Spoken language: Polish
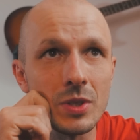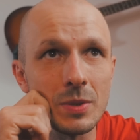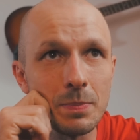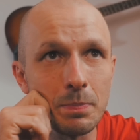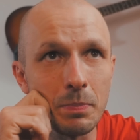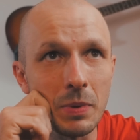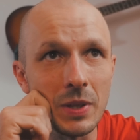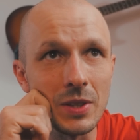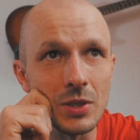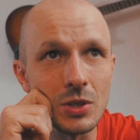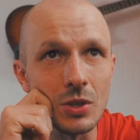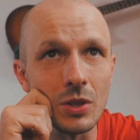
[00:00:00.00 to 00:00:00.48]

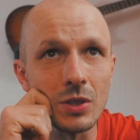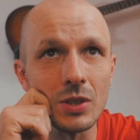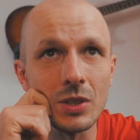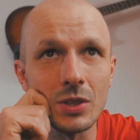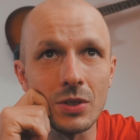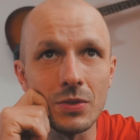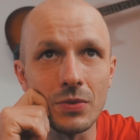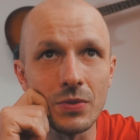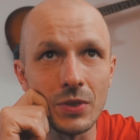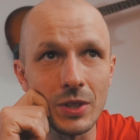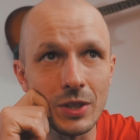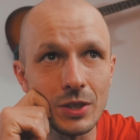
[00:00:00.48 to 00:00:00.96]

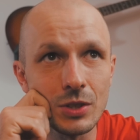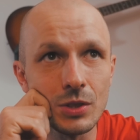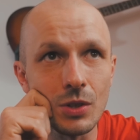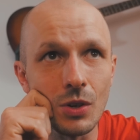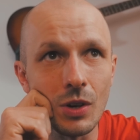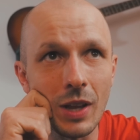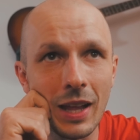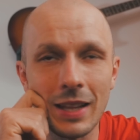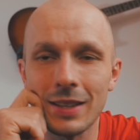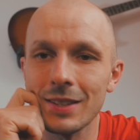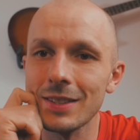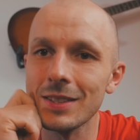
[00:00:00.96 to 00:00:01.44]
spędzonych w
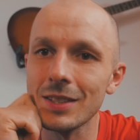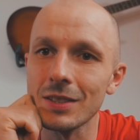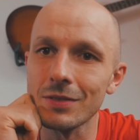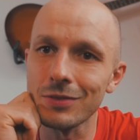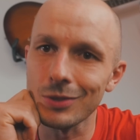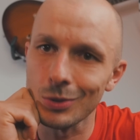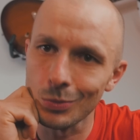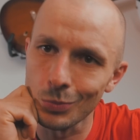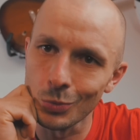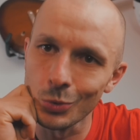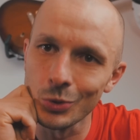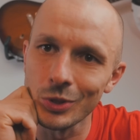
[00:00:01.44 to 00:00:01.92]
izolatce
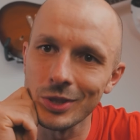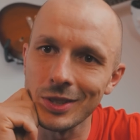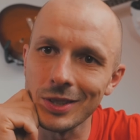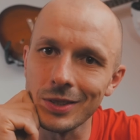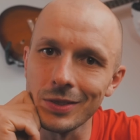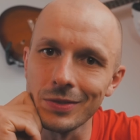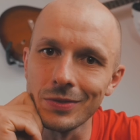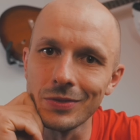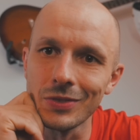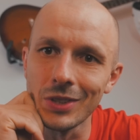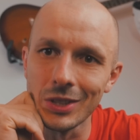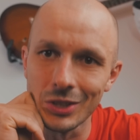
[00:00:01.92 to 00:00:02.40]
w
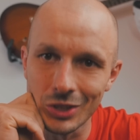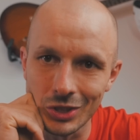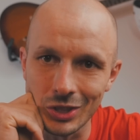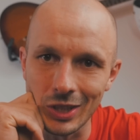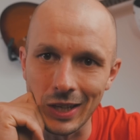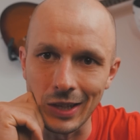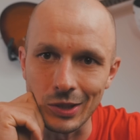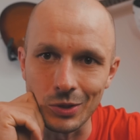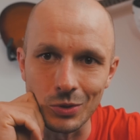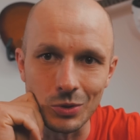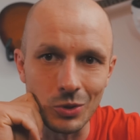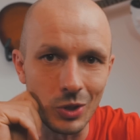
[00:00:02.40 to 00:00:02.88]
rumuńskim
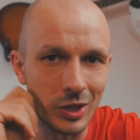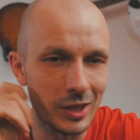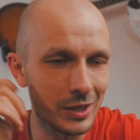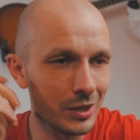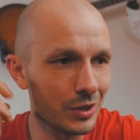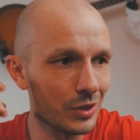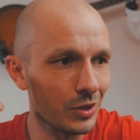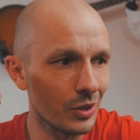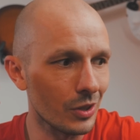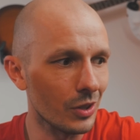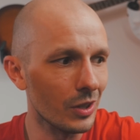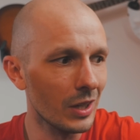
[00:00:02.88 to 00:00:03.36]
więzieniu. No
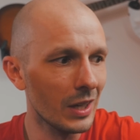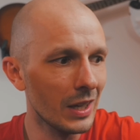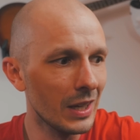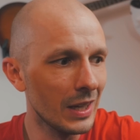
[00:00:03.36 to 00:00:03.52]
jest to